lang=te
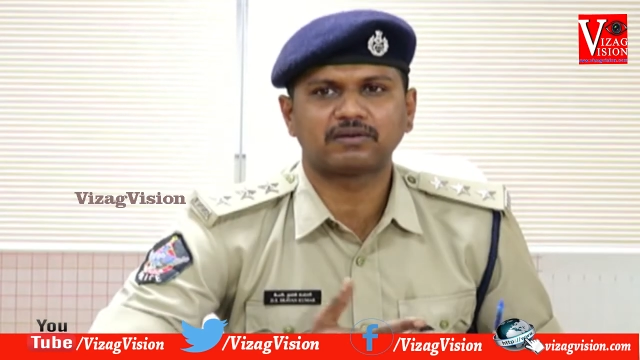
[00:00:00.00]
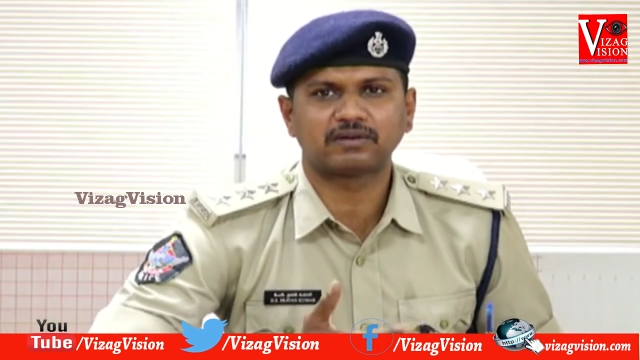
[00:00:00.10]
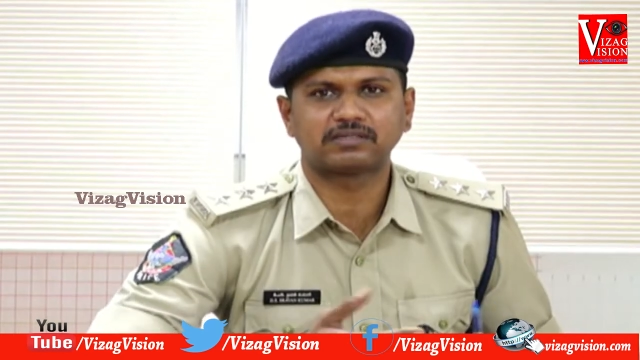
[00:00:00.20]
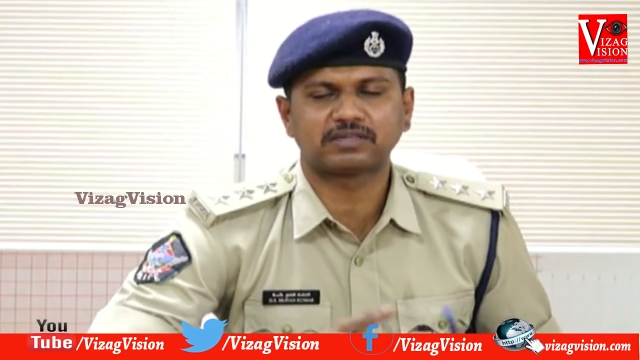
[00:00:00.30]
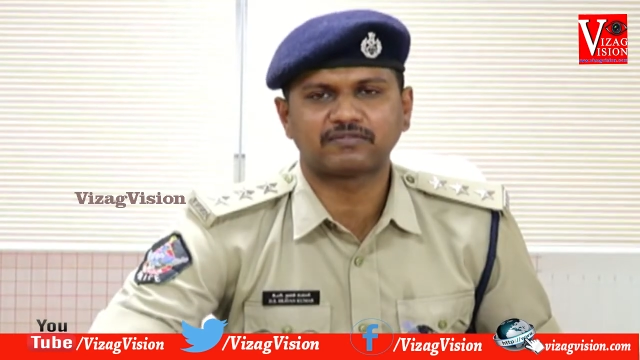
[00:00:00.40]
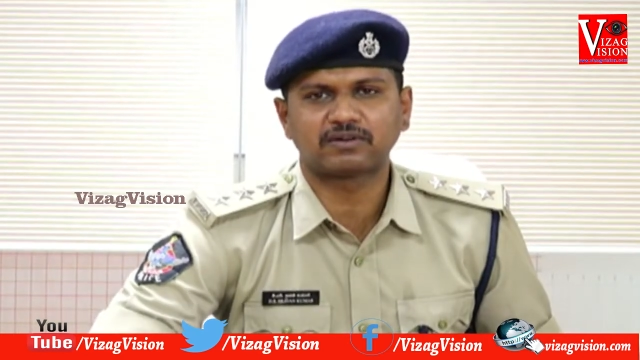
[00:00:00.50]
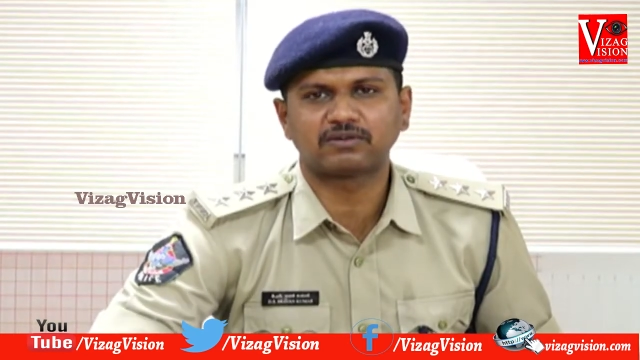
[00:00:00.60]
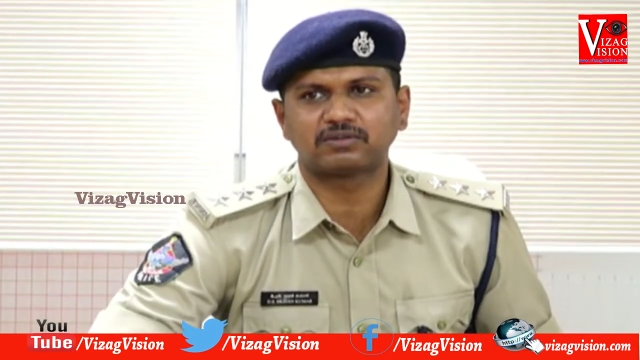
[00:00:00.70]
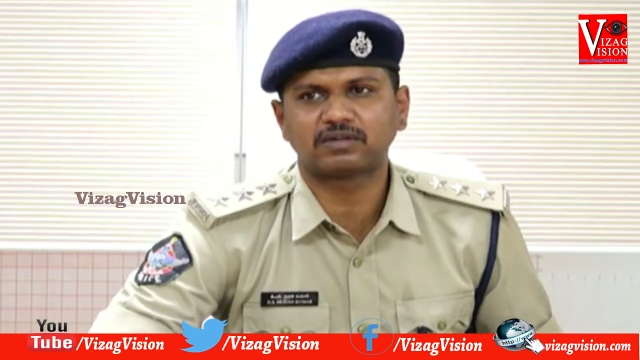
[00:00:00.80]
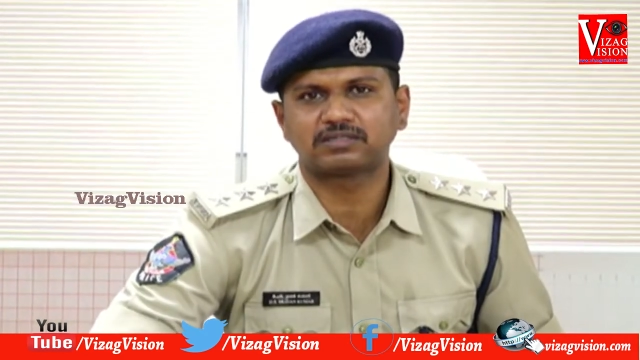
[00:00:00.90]
ఎవరైనా సఫర్
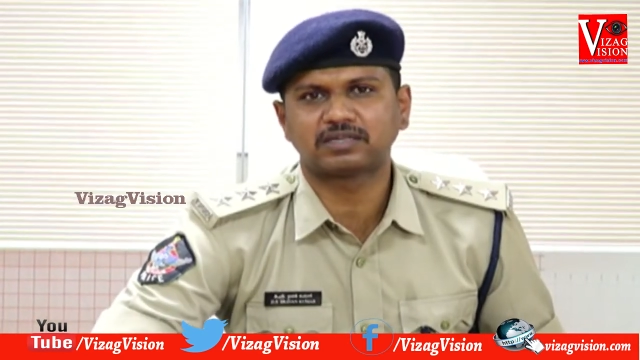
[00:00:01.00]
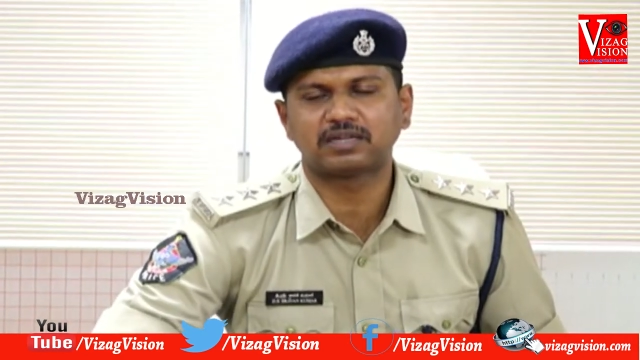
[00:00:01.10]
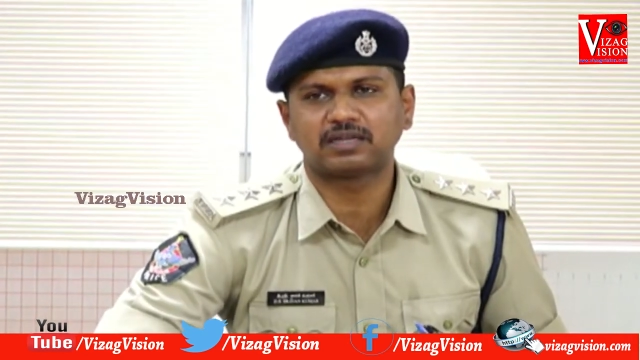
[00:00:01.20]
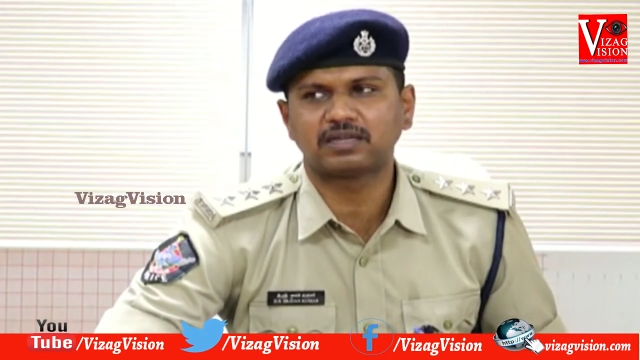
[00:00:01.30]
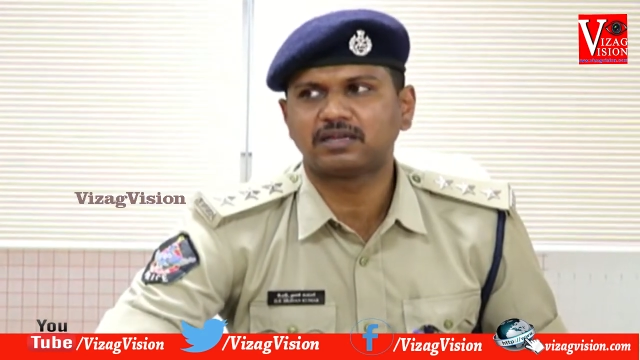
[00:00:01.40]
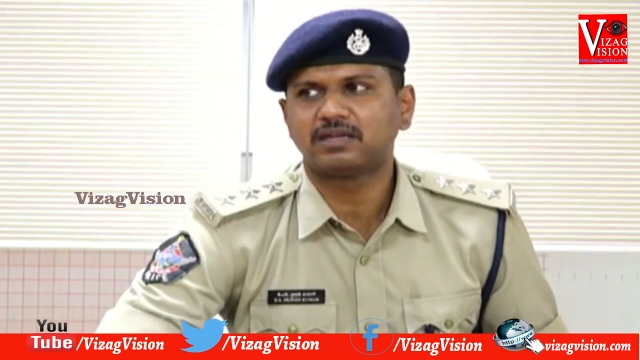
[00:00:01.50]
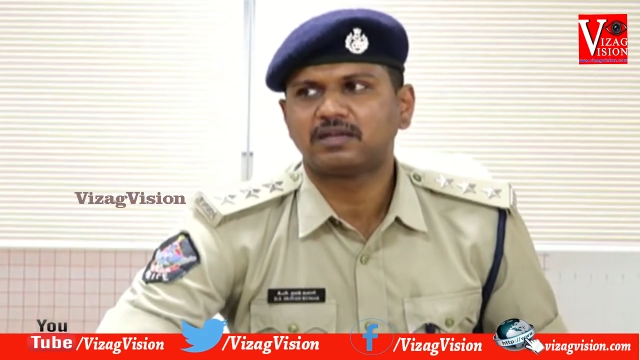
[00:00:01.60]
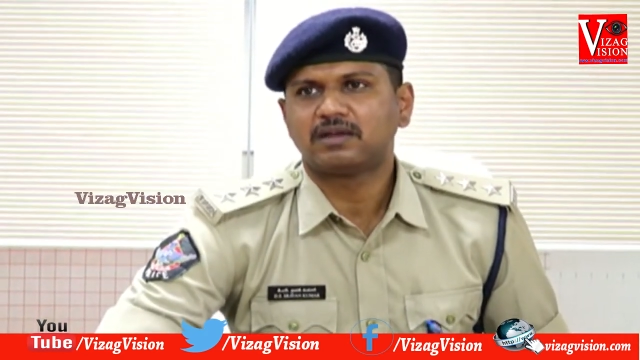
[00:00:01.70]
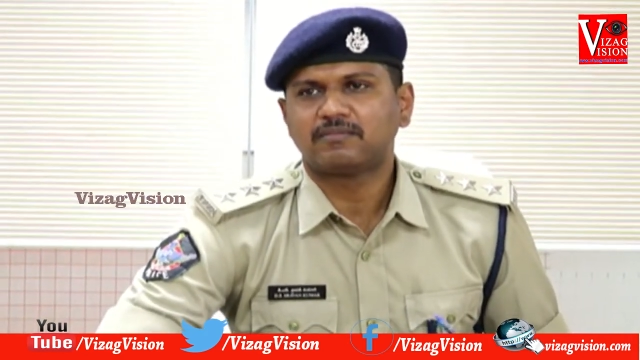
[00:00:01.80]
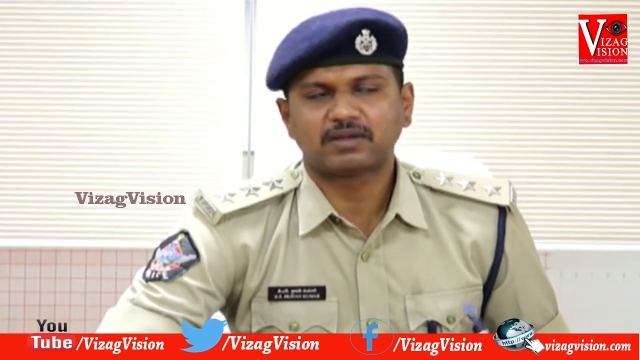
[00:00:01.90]
అవుతున్నా సరే
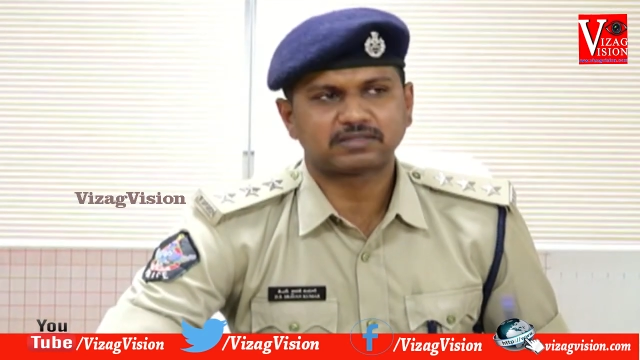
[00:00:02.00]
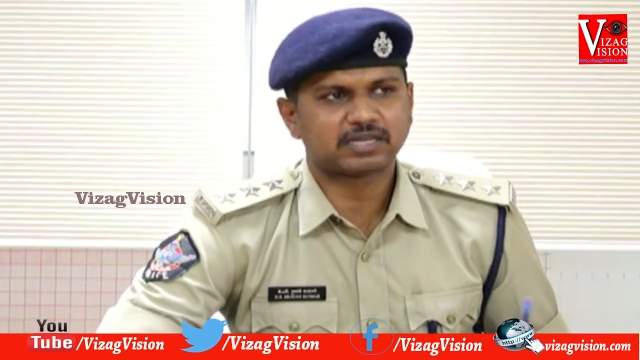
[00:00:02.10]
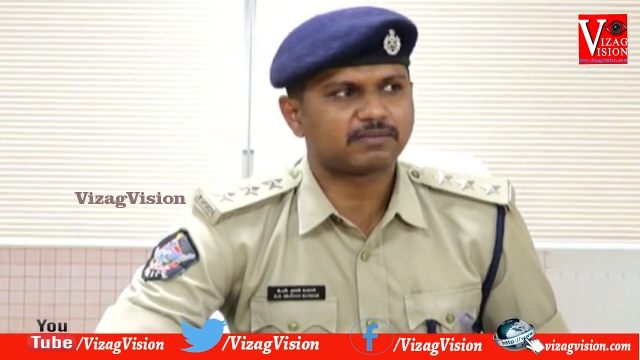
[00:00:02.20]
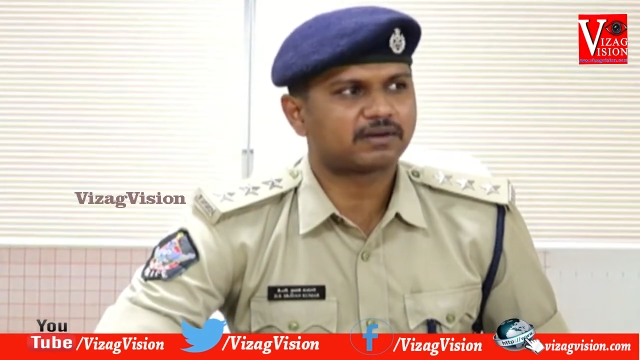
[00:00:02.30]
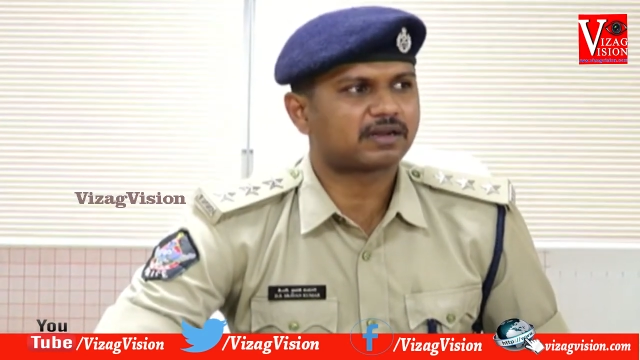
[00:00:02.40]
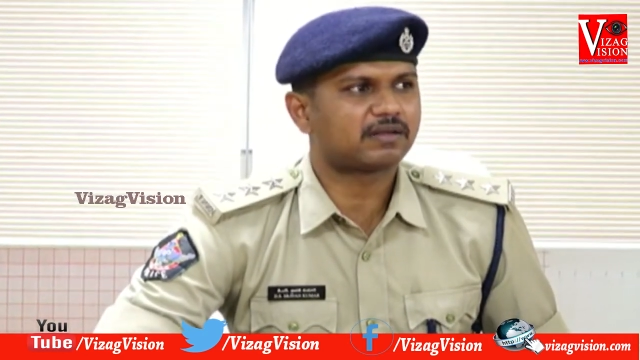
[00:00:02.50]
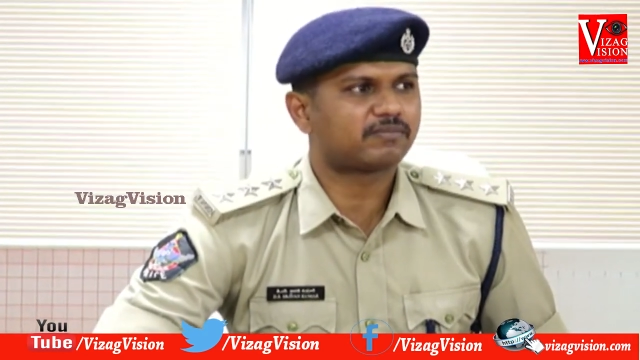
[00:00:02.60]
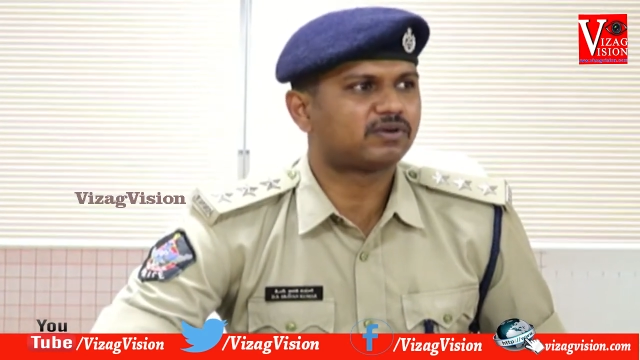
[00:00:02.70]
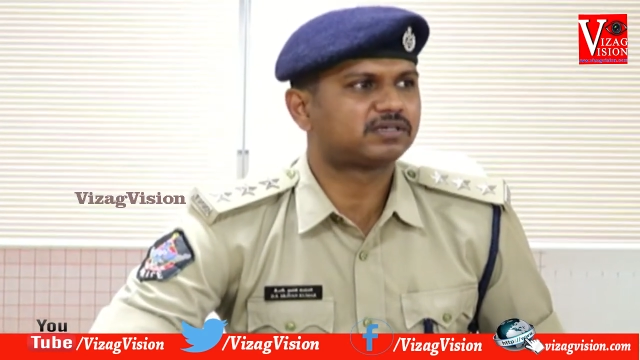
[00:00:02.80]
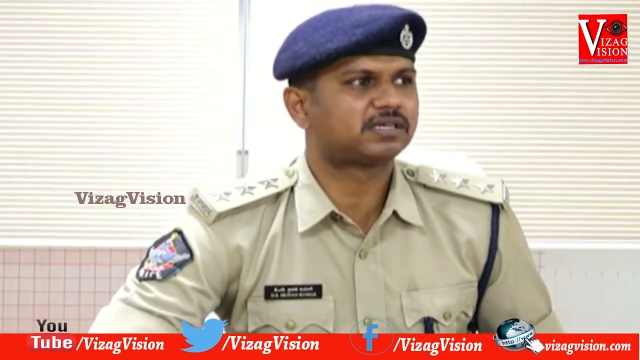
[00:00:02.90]
మా సైబర్ క్రైమ్
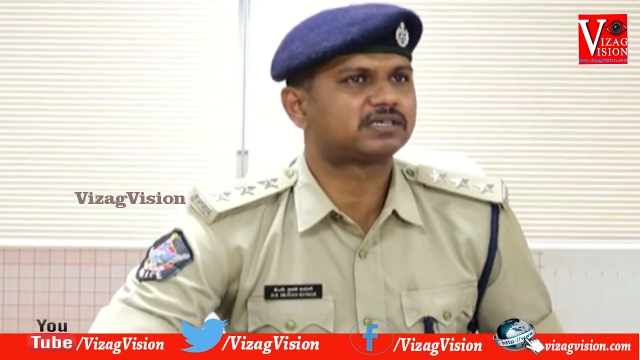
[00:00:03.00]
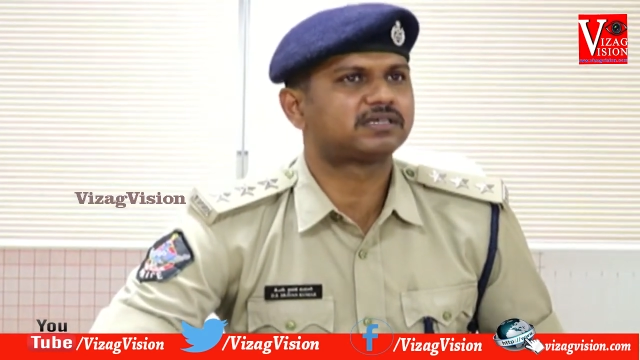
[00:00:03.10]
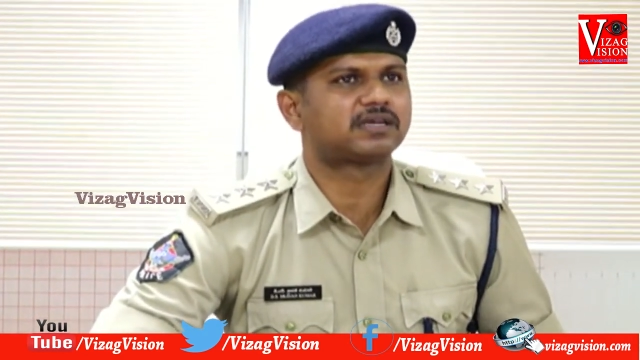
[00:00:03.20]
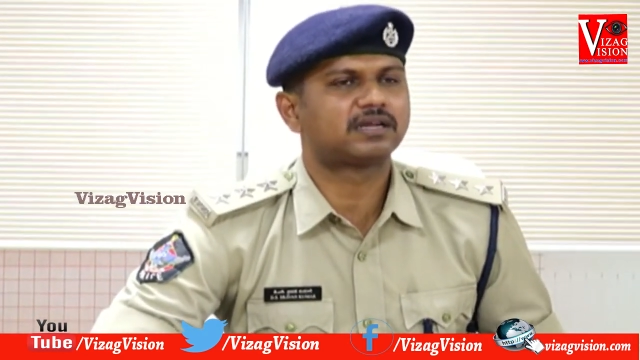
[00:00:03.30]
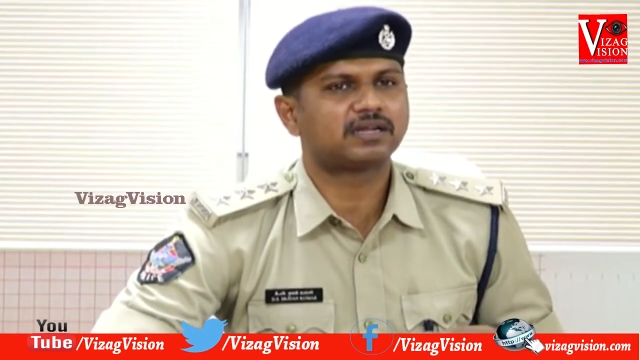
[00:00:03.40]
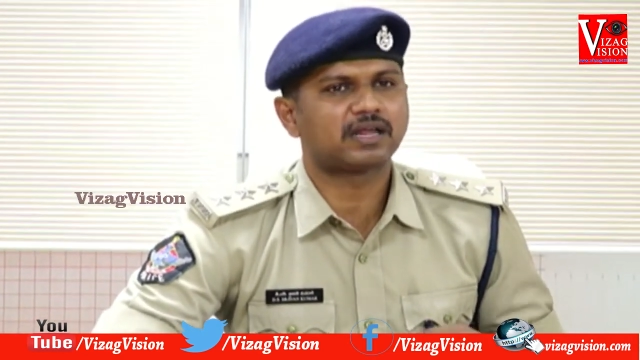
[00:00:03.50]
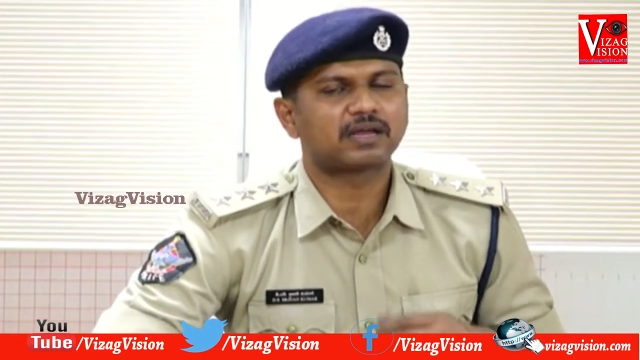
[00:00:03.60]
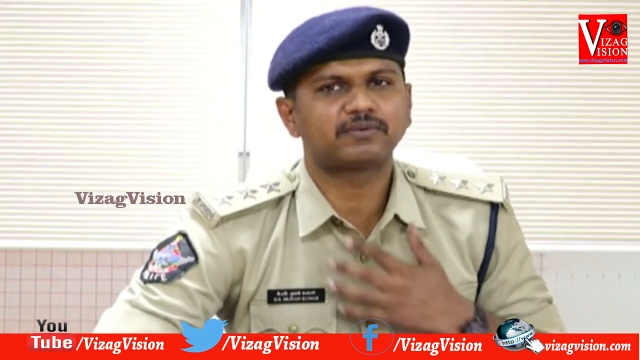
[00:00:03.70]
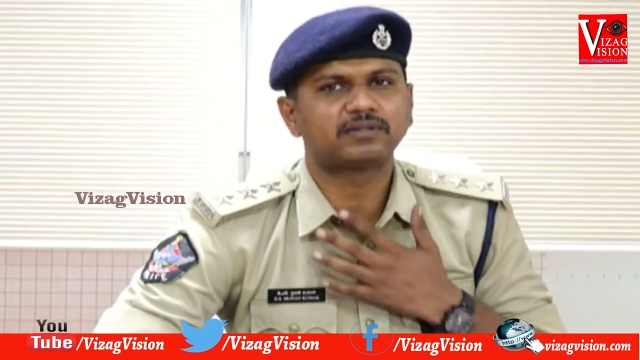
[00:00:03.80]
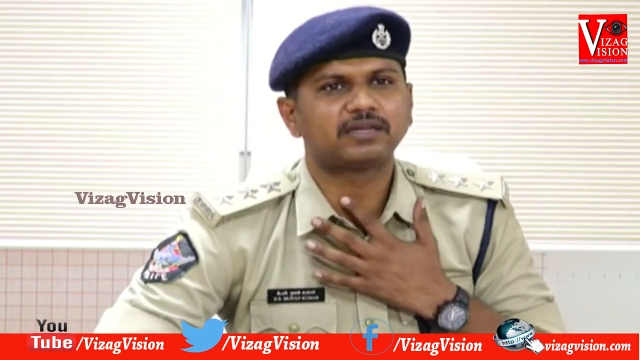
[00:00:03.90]
పోలీస్ స్టేషన్ కానీ
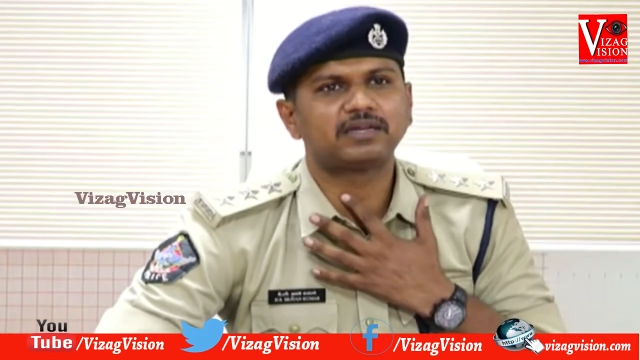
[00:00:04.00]
లేకపోతే